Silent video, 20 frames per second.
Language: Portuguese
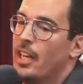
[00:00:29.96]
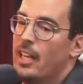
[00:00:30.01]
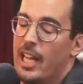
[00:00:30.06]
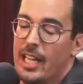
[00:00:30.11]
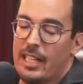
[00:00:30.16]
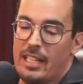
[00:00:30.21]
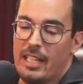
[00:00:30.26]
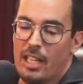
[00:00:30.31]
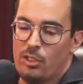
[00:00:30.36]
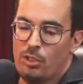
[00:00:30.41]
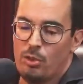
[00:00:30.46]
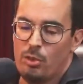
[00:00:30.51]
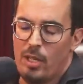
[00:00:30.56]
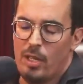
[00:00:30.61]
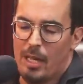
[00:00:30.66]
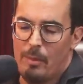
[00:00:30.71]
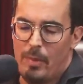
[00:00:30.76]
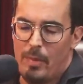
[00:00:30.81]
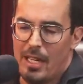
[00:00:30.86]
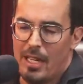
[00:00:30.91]
é que a Sugar
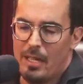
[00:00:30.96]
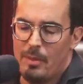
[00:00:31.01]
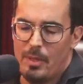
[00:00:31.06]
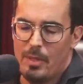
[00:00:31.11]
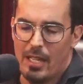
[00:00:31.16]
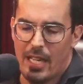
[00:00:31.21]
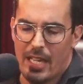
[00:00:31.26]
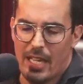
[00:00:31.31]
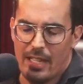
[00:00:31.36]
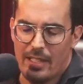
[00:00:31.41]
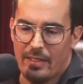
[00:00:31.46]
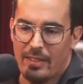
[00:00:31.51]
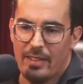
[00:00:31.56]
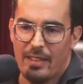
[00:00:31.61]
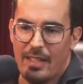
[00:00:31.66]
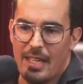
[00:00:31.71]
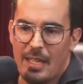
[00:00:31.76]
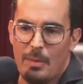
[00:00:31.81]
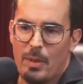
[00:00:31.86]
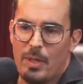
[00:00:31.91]
Baby, ela
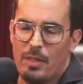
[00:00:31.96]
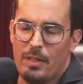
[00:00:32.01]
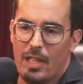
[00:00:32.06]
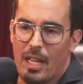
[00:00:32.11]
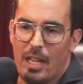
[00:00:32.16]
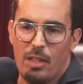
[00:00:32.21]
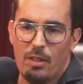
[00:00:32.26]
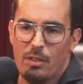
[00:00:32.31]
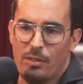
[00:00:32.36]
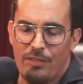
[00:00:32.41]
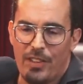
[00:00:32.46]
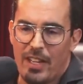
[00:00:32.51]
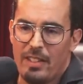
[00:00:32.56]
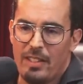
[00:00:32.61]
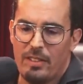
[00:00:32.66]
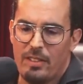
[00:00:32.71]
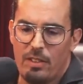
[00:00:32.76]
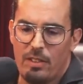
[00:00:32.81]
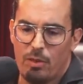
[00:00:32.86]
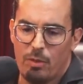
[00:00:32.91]
sempre, ela não
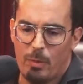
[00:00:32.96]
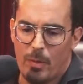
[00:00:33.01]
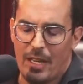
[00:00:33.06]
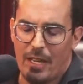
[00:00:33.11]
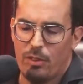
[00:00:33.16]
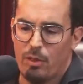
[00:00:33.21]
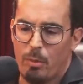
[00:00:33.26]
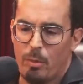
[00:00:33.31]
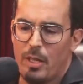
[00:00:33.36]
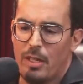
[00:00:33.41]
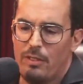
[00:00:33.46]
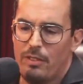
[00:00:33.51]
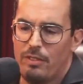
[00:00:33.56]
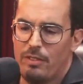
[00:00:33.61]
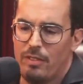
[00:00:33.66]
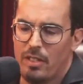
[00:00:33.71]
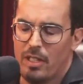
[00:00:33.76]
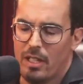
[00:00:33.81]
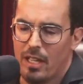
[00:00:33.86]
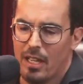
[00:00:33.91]
faz isso para
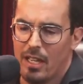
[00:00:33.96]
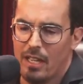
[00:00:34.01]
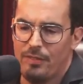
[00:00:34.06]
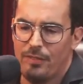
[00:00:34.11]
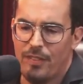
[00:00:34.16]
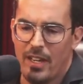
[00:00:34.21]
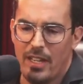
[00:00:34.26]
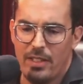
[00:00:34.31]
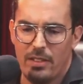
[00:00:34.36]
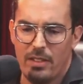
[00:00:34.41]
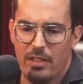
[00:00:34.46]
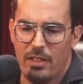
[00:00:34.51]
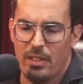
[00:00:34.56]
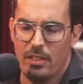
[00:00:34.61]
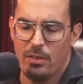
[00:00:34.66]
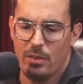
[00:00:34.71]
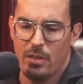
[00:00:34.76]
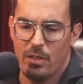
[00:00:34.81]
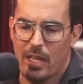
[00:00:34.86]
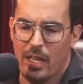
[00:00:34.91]
sobreviver. Ela faz
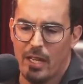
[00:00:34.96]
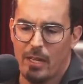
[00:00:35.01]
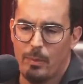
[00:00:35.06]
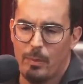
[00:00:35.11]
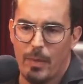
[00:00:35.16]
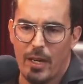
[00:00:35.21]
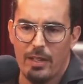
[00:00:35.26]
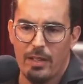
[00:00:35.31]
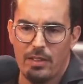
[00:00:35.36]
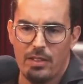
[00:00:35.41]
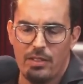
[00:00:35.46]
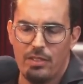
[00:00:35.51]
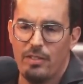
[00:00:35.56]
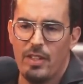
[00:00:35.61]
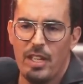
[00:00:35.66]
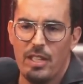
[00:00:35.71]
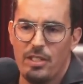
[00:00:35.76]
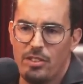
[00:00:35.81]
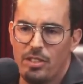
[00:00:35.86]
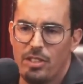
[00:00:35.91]
isso, cara, para se
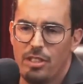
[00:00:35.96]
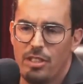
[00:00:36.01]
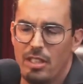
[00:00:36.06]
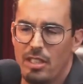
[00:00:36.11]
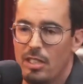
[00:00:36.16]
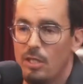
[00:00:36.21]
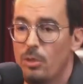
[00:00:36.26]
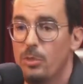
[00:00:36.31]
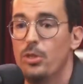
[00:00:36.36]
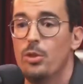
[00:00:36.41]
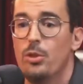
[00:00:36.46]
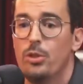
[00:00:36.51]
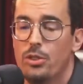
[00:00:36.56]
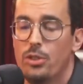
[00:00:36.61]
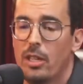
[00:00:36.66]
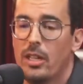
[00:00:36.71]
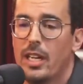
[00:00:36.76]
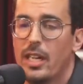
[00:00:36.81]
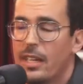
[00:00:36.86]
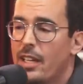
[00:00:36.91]
divertir e unir o útil
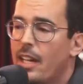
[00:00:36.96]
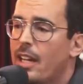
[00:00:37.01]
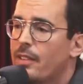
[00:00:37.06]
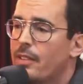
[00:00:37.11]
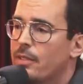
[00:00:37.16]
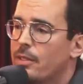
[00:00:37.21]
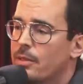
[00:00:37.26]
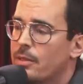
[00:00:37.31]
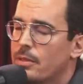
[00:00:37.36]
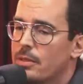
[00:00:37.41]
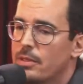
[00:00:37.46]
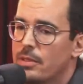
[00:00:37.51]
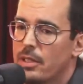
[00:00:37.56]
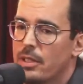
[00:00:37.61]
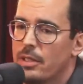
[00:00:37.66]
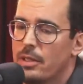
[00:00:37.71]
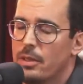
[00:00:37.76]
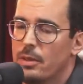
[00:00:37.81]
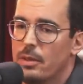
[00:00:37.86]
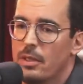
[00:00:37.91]
agradável.
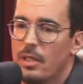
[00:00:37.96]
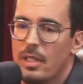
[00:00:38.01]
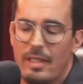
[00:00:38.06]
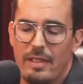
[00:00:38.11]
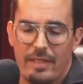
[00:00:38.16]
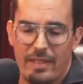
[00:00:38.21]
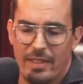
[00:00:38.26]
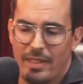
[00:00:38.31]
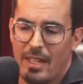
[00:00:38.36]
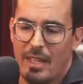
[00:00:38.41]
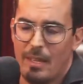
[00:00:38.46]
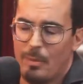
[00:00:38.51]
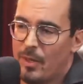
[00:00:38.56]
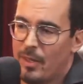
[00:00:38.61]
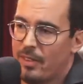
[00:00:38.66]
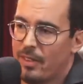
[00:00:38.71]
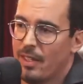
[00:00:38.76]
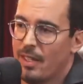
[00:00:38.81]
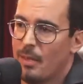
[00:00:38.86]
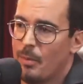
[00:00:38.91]
Entendeu? Uhum. Sempre,
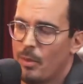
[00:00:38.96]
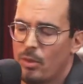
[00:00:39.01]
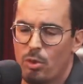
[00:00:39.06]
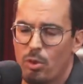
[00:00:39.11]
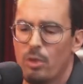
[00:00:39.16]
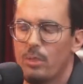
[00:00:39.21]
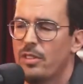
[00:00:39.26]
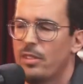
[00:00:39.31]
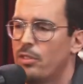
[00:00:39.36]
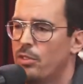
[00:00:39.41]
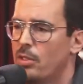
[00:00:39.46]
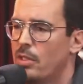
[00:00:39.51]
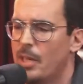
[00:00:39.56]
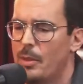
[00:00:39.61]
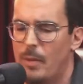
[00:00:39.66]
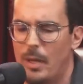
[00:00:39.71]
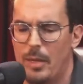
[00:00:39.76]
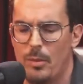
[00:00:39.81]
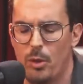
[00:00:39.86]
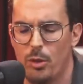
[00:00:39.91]
sempre. Todas as Sugar
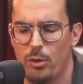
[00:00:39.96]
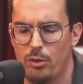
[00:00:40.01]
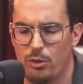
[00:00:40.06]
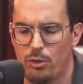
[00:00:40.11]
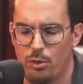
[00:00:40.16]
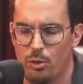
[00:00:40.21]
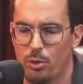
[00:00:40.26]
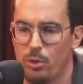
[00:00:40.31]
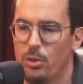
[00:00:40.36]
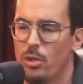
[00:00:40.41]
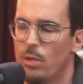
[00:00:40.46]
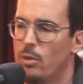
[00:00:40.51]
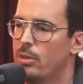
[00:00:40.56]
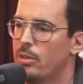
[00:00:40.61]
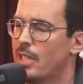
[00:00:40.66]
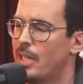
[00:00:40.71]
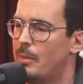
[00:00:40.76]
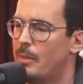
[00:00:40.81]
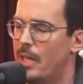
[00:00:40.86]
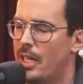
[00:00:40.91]
Baby ou estudam ou
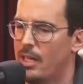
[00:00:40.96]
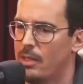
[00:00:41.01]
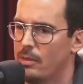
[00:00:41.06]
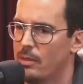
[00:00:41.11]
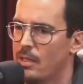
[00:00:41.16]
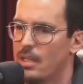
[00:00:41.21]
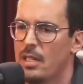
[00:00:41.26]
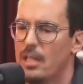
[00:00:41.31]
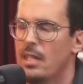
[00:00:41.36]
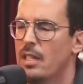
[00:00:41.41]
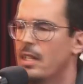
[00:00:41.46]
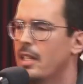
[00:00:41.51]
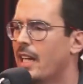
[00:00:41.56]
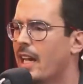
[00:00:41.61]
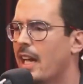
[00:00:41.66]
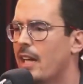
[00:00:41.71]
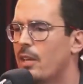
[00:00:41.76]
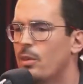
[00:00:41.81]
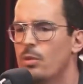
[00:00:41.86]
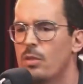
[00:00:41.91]
trabalham.
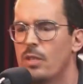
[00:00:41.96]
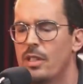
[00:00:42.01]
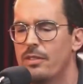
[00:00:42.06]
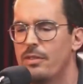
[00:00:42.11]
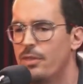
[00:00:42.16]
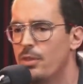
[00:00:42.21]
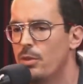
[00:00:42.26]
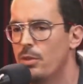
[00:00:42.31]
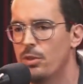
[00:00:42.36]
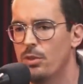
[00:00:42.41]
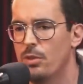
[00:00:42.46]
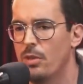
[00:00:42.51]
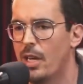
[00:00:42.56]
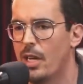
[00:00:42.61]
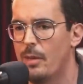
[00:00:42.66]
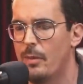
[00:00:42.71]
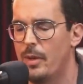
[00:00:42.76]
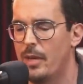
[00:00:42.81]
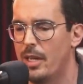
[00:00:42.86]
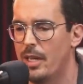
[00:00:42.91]
Cara, eu nunca vi uma
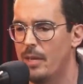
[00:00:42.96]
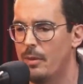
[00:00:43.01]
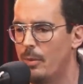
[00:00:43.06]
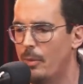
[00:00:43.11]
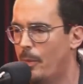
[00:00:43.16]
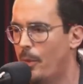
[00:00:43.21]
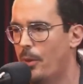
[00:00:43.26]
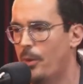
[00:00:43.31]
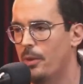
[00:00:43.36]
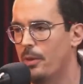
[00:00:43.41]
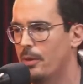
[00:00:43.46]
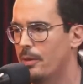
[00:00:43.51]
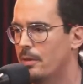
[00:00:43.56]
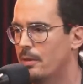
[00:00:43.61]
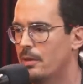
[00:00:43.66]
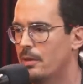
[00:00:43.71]
Sugar Baby, pô. Time is